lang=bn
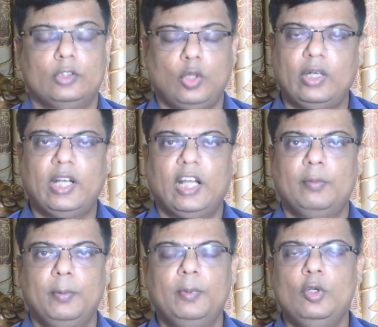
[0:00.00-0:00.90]
সরকার
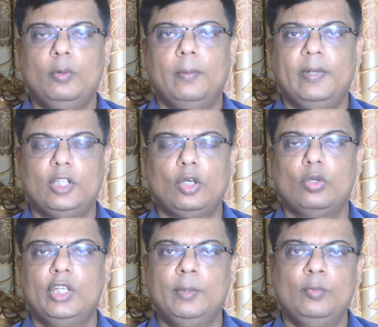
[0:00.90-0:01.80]
বিভিন্নভাবে
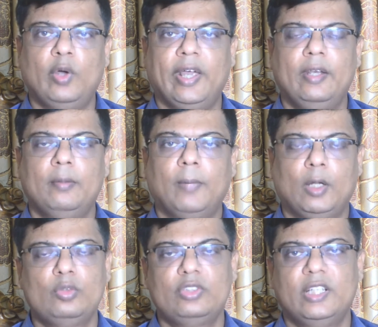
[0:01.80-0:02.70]
সকল নিম্ন আয়ের
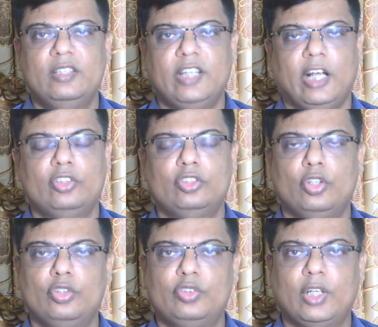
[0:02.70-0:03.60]
মানুষদের সাহায্য
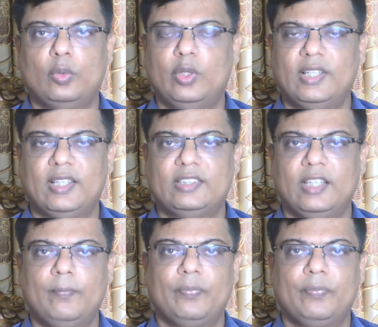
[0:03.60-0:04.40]
সহযোগিতা করে যাচ্ছে